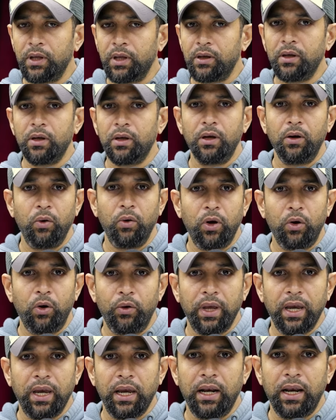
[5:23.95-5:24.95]
luego
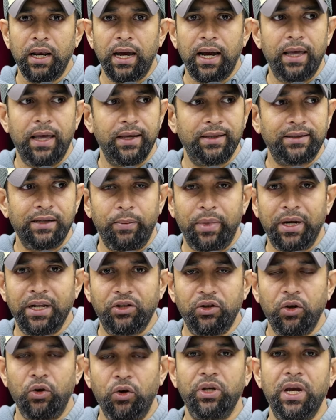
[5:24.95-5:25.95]
de la
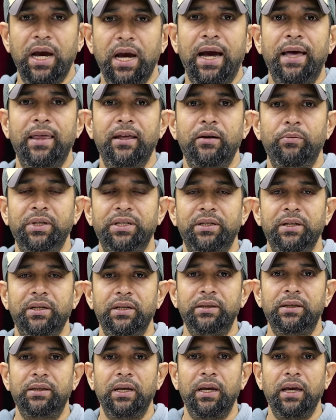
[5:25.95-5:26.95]
desaparición ya del
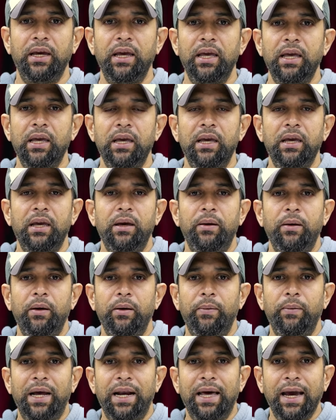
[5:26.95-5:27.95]
presidente eh,
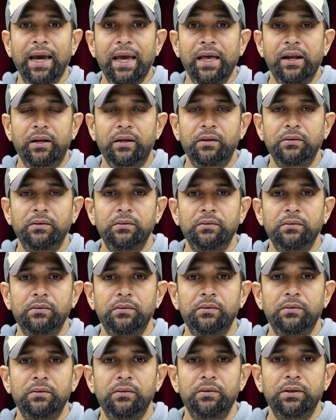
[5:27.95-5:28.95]
Balaguer,
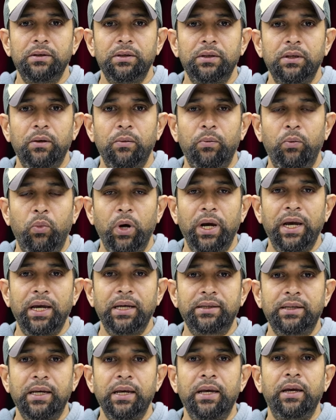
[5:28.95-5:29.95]

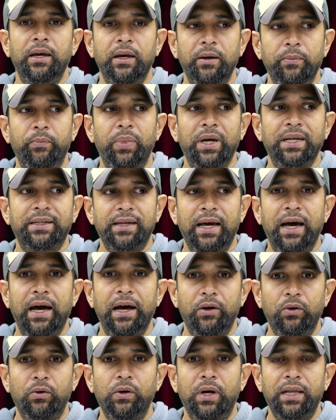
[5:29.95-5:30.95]
pues
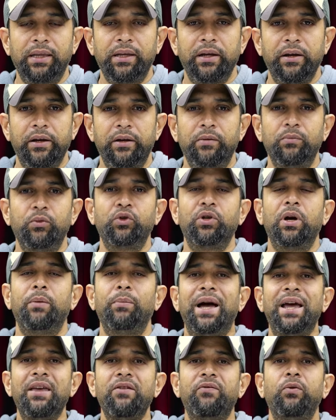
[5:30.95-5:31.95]
empezaron a tener mucha
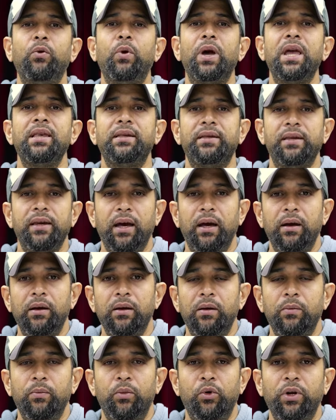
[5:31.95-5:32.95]
más influencia,
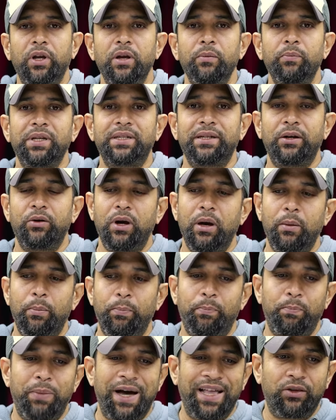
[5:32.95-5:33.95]
porque empezaron a
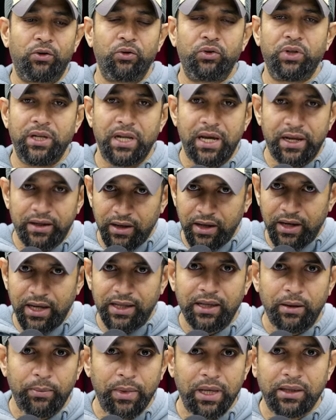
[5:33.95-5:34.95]
patrocinar
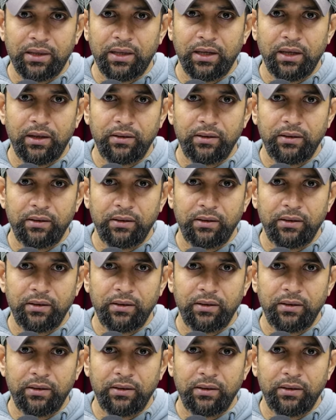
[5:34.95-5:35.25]
directamente